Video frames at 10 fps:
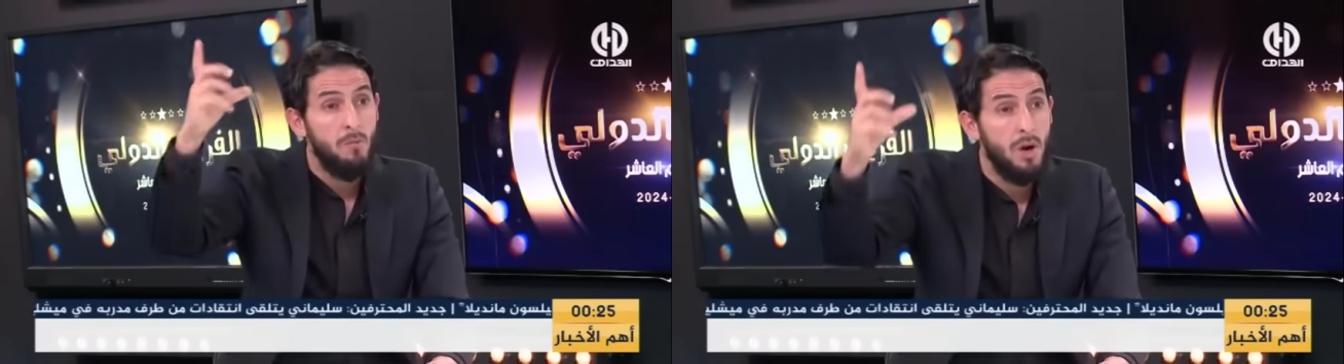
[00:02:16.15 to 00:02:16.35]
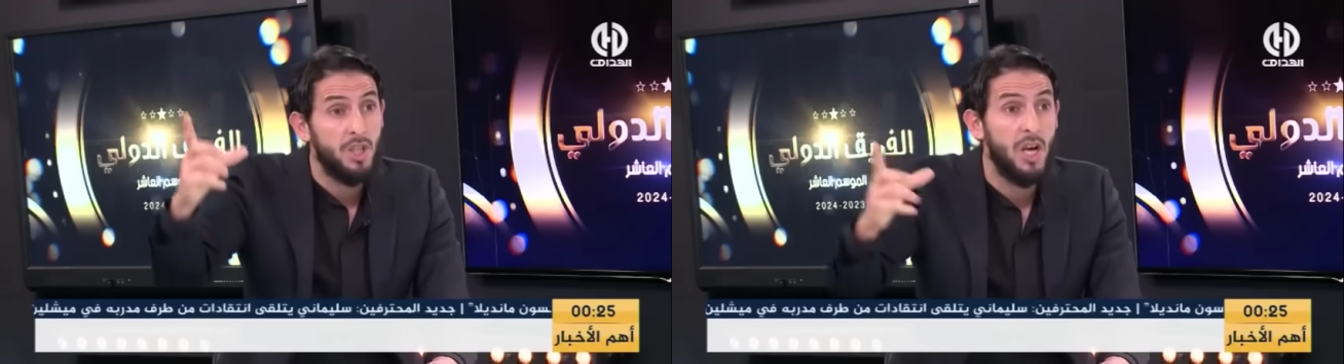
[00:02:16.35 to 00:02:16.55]

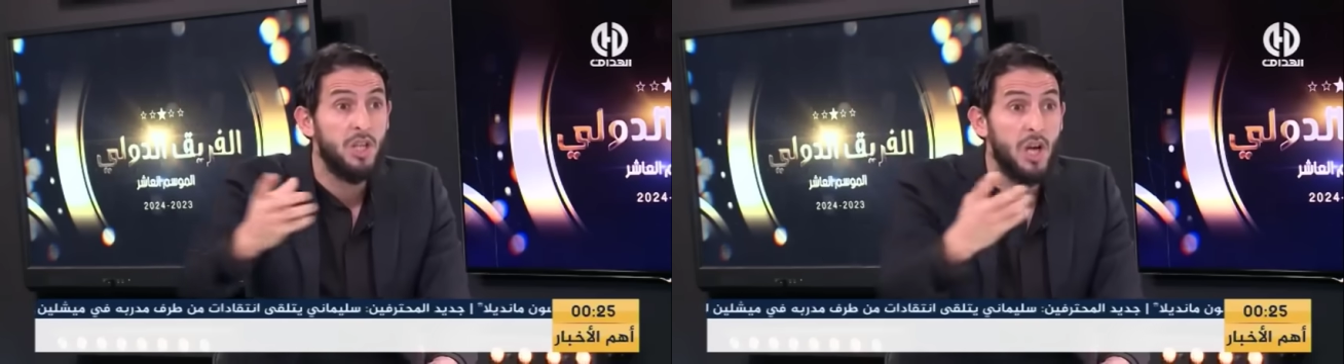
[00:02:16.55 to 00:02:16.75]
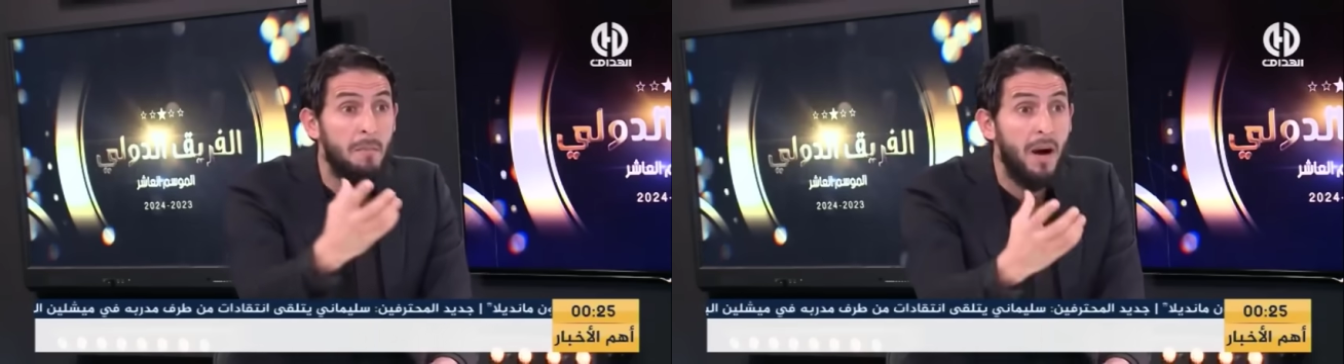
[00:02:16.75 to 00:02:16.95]
يواجه
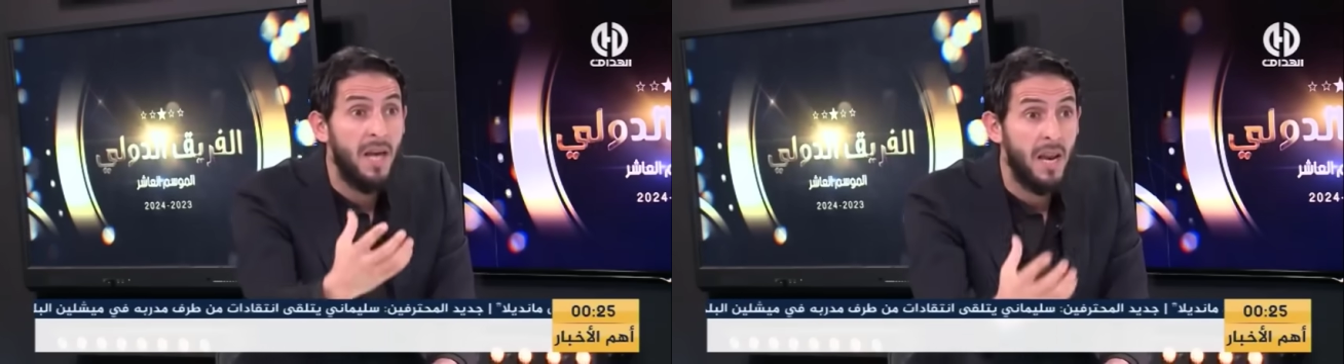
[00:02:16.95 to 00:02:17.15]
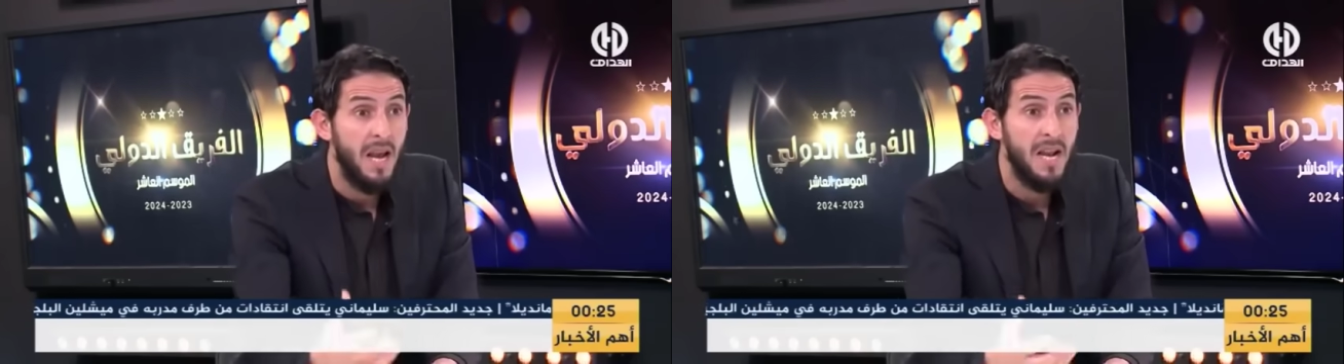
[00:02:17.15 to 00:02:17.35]

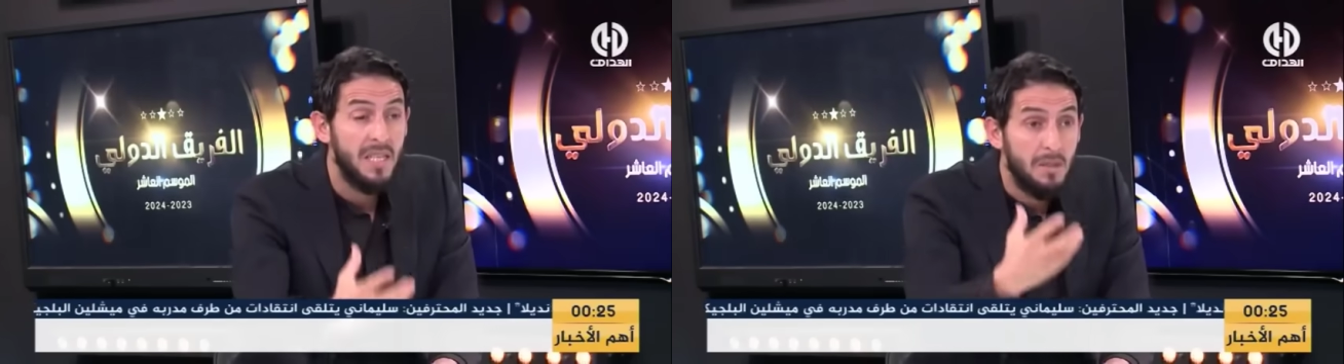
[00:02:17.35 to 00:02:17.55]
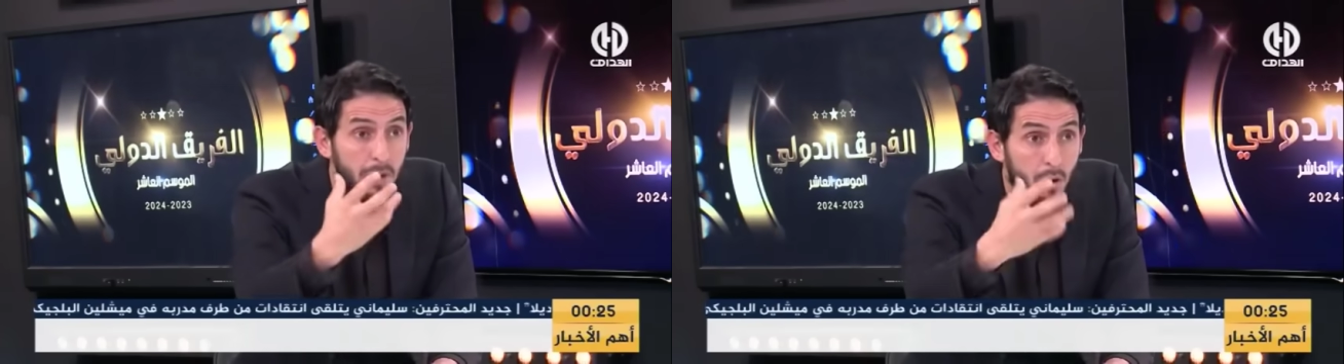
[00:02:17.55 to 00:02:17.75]
الجماهير
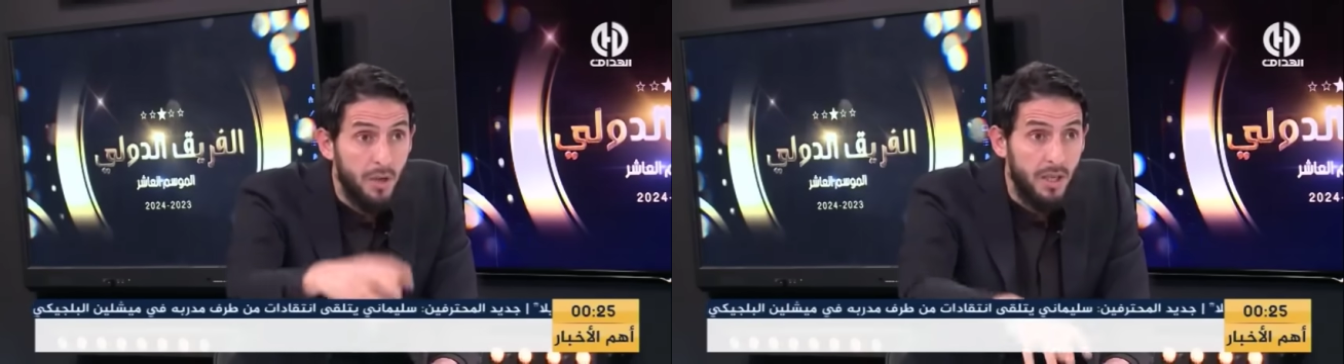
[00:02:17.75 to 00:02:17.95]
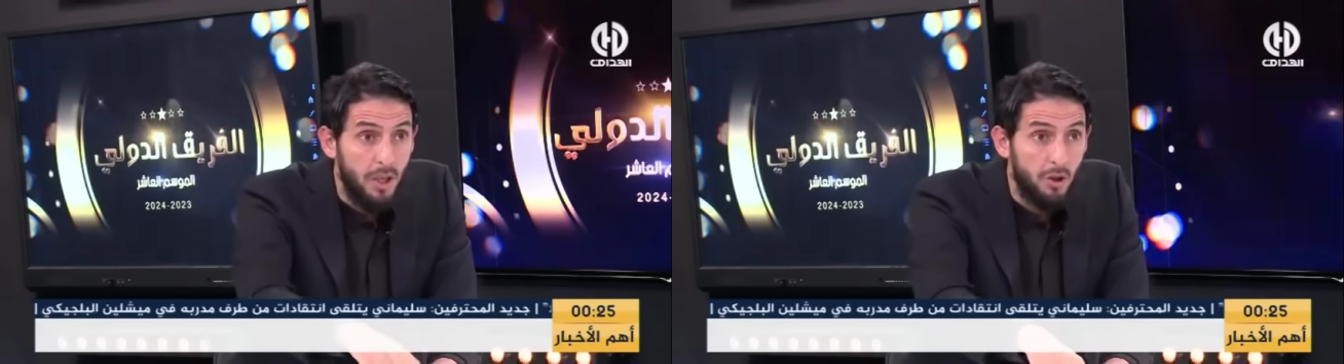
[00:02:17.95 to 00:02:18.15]
لازم
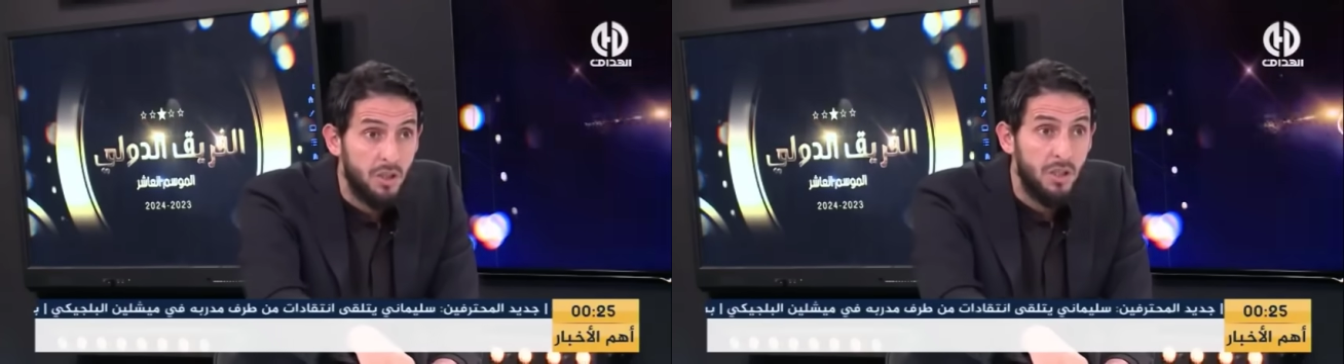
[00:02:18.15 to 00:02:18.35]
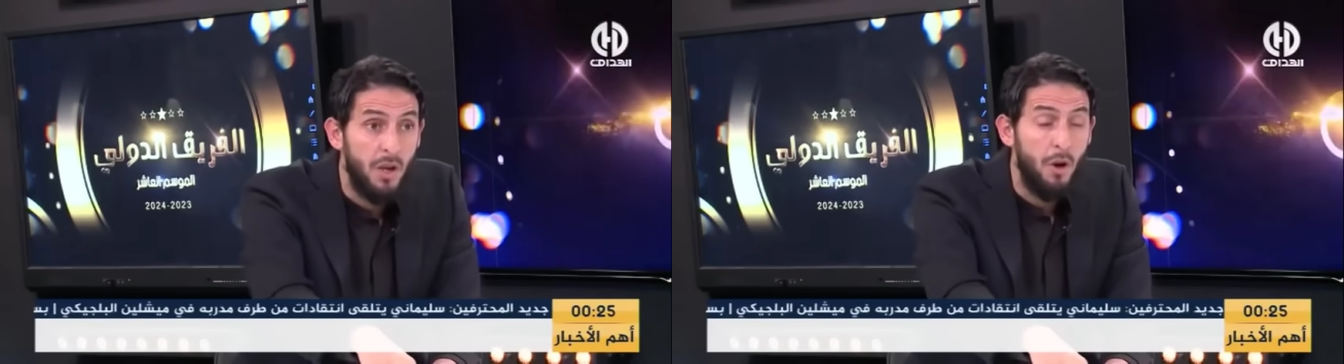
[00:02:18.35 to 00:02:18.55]
يكون عند
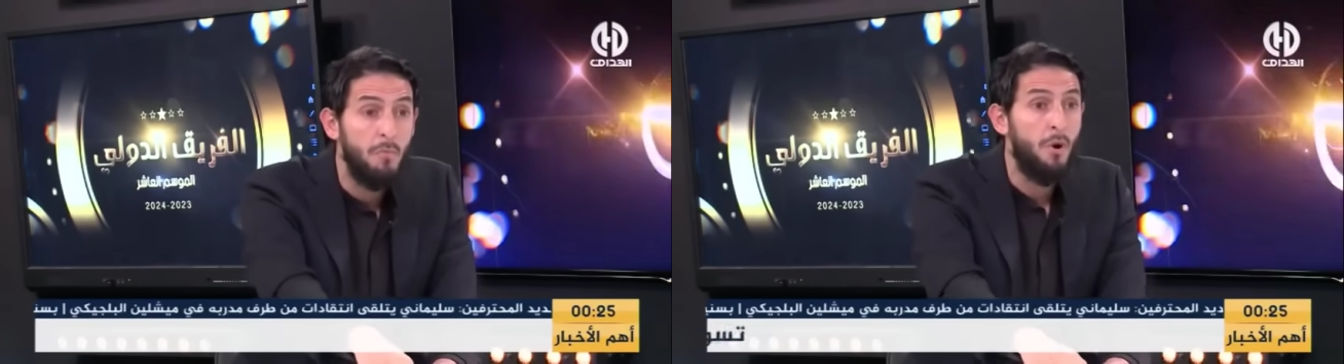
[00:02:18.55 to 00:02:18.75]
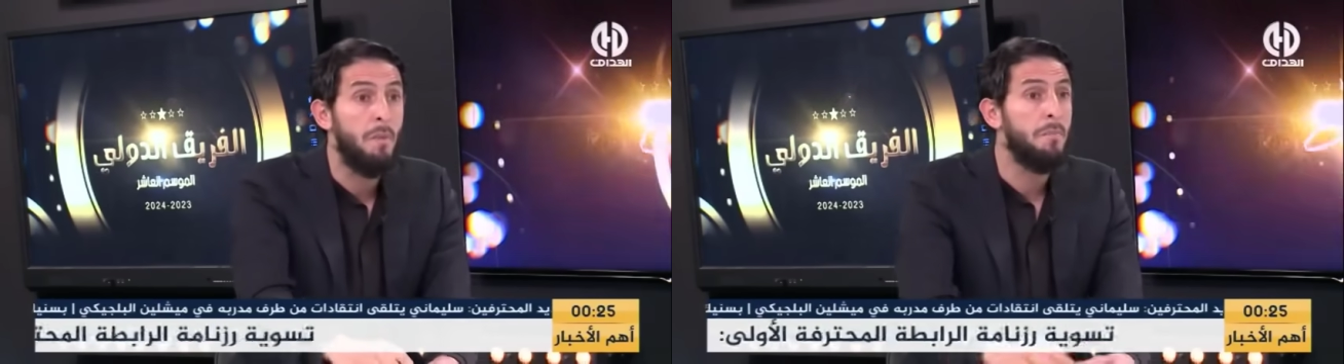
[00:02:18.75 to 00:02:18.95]
حسن
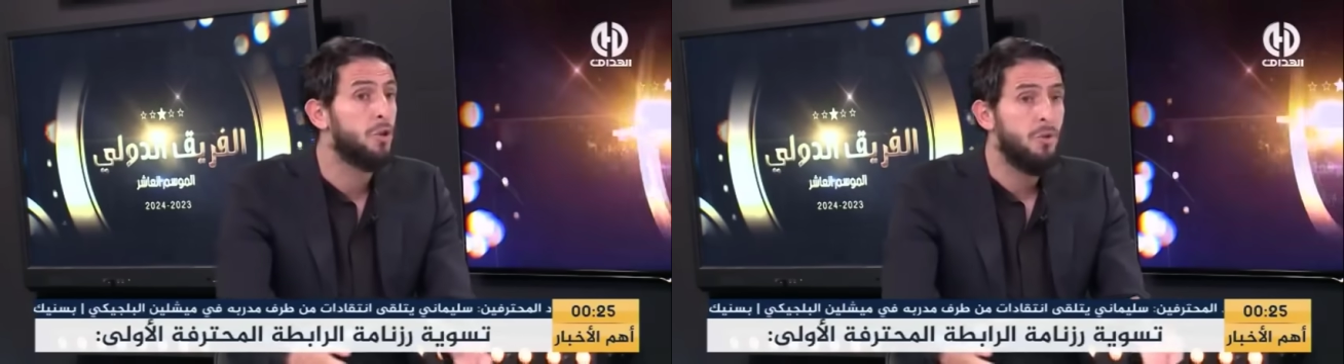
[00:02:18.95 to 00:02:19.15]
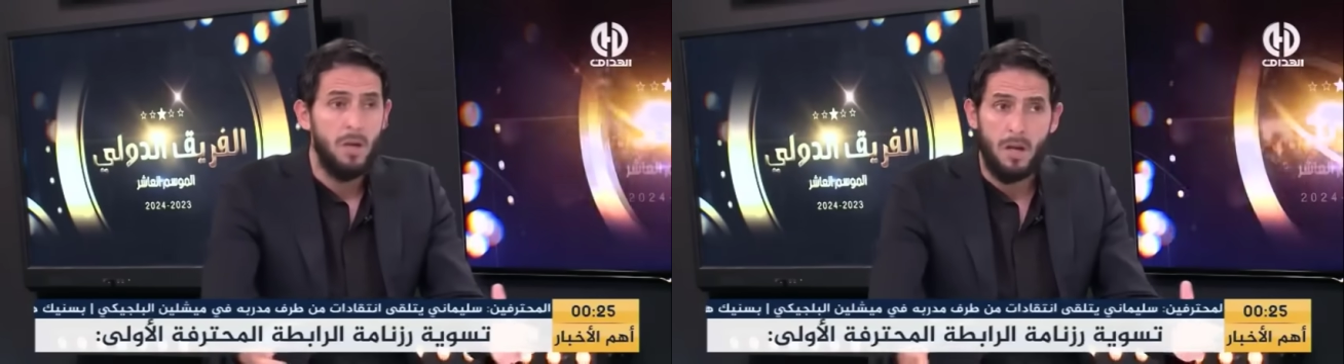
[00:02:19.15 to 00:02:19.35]
ظنهم
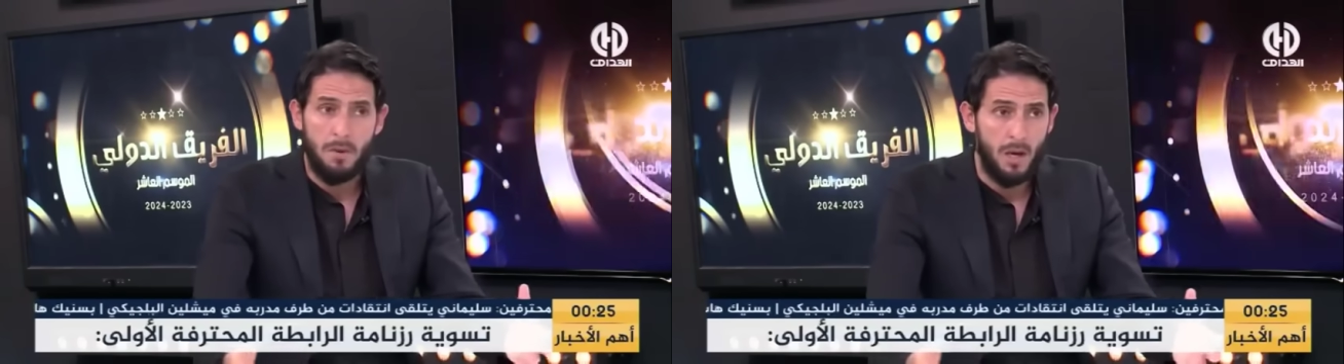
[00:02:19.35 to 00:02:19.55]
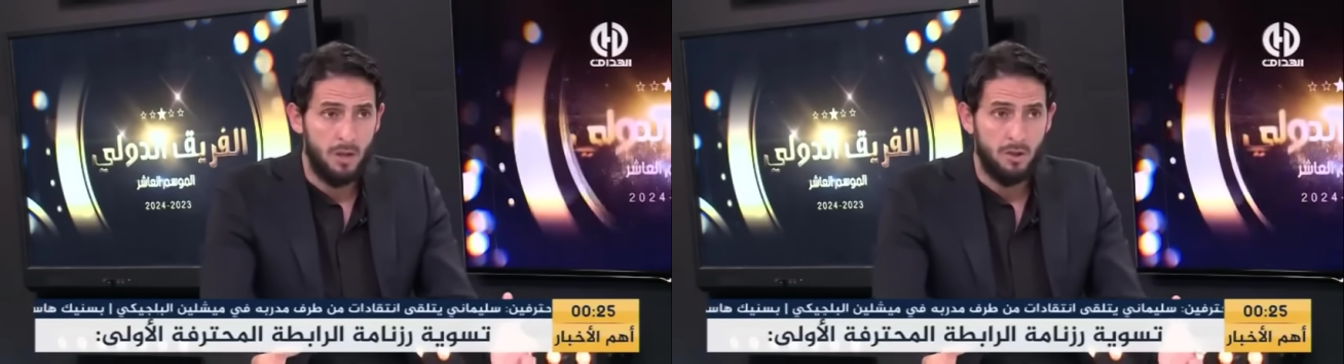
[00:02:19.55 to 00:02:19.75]
محمد شكون اللي
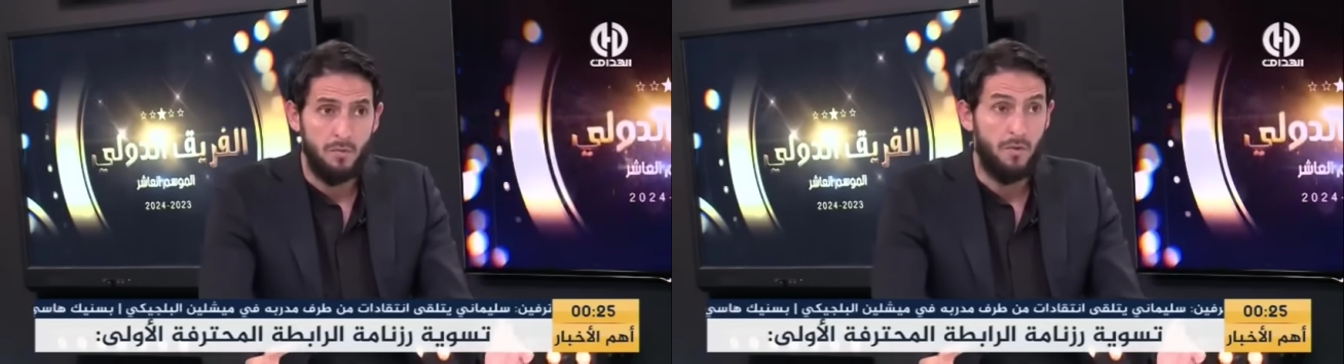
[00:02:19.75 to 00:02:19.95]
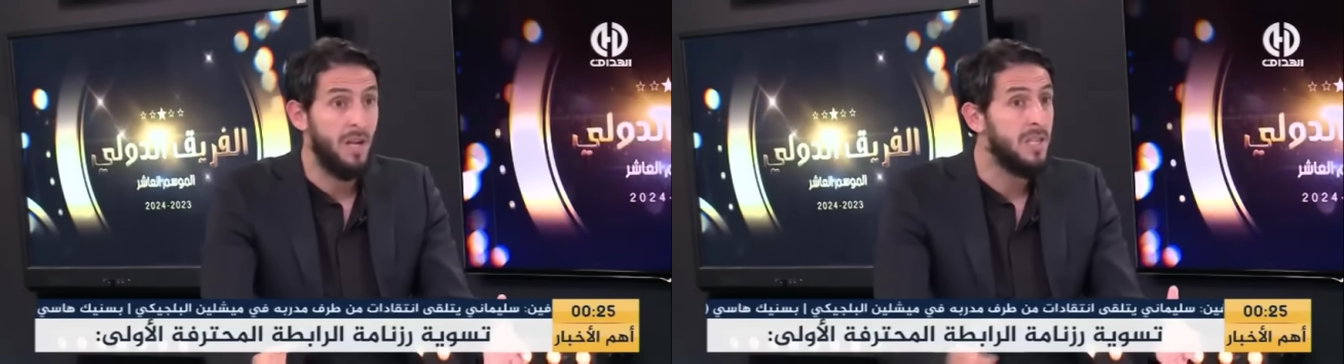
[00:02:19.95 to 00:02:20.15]
راهم يخلصوا فيه